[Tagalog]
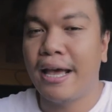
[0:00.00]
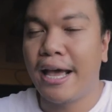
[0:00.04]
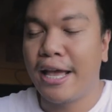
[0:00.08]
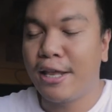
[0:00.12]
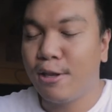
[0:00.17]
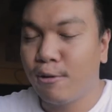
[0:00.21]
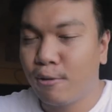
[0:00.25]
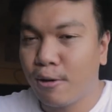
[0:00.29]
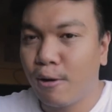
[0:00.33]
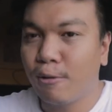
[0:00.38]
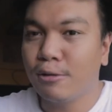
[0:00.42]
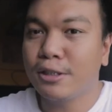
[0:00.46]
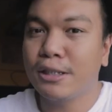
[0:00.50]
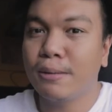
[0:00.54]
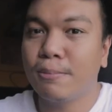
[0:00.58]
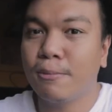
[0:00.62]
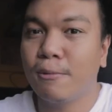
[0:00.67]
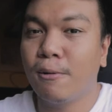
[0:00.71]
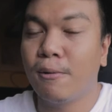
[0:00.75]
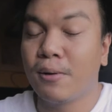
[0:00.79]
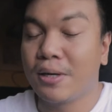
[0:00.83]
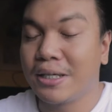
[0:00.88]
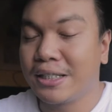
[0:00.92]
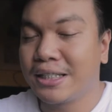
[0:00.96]
And yung kausap
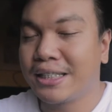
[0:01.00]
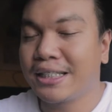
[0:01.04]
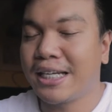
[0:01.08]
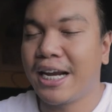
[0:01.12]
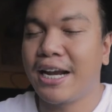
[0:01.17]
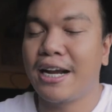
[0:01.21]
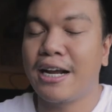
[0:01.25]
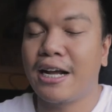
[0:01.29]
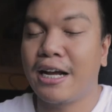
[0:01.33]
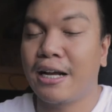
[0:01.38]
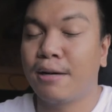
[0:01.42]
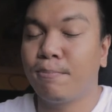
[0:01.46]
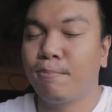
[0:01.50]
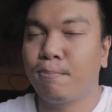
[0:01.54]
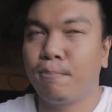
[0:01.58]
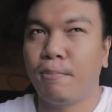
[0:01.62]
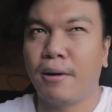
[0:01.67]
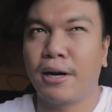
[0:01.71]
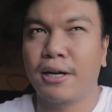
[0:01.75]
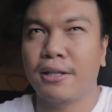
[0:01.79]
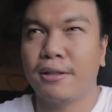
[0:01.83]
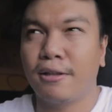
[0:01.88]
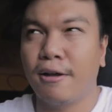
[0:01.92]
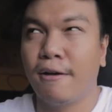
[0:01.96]
ko is sharing a
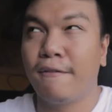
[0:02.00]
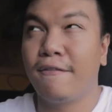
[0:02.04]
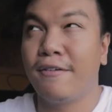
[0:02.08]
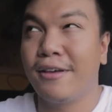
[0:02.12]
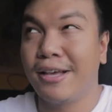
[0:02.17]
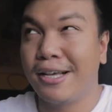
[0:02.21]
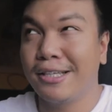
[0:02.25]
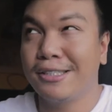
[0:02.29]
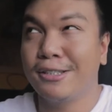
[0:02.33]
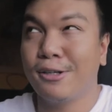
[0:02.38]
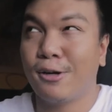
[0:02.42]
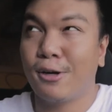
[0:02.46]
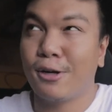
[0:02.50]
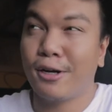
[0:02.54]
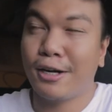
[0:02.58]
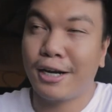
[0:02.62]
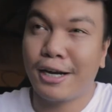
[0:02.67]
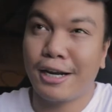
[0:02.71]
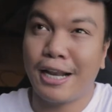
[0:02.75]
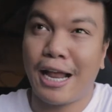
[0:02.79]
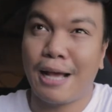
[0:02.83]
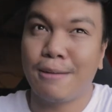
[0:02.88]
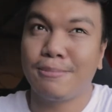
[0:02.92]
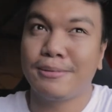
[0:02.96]
part of his or
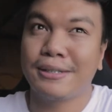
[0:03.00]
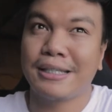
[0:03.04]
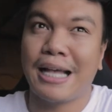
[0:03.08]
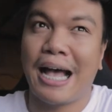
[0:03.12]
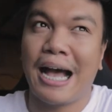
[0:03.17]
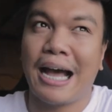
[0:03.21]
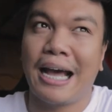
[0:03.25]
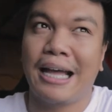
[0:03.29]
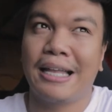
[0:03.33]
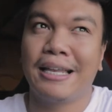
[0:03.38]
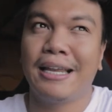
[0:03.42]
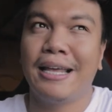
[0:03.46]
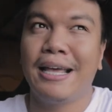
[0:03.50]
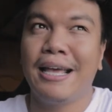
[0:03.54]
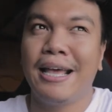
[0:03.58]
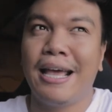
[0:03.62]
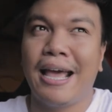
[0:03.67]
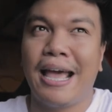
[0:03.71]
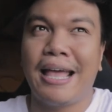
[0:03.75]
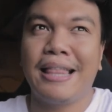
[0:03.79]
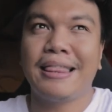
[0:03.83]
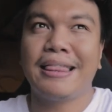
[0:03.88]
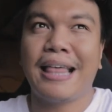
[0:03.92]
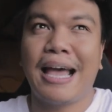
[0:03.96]
her life sa akin
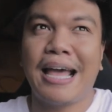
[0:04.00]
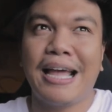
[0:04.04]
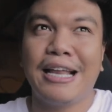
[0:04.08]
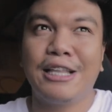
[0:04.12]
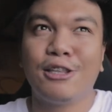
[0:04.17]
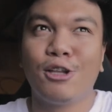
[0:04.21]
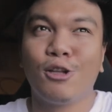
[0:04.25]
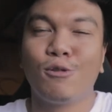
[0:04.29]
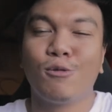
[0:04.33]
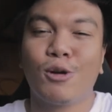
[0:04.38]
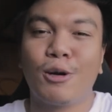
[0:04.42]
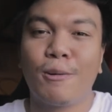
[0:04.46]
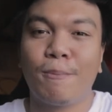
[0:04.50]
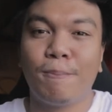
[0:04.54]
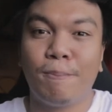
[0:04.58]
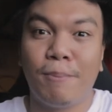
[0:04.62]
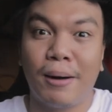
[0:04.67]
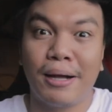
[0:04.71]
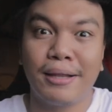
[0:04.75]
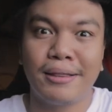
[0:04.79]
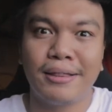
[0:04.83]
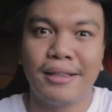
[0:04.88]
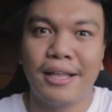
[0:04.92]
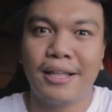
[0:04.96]
And dahil doon, we're
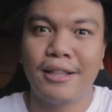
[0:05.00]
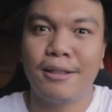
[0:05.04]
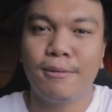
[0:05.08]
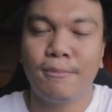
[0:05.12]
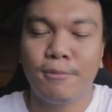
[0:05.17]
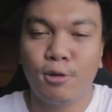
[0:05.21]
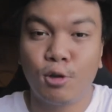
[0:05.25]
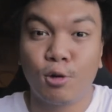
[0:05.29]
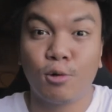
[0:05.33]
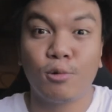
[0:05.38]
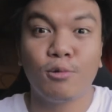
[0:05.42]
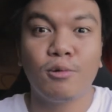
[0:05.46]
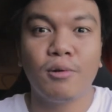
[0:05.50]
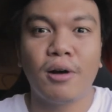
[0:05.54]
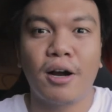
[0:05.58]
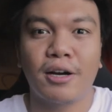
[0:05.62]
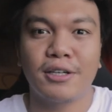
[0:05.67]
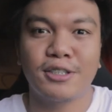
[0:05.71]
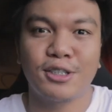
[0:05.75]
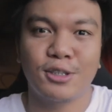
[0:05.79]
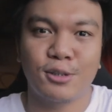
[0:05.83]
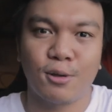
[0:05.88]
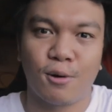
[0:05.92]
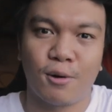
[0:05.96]
bonded through
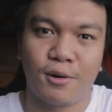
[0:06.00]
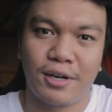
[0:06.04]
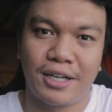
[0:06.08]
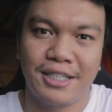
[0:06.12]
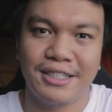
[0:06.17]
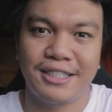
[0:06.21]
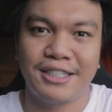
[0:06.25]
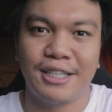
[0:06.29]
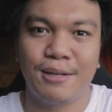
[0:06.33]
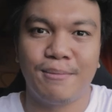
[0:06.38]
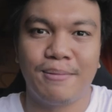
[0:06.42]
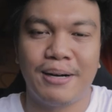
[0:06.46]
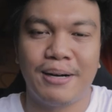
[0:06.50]
our stories, di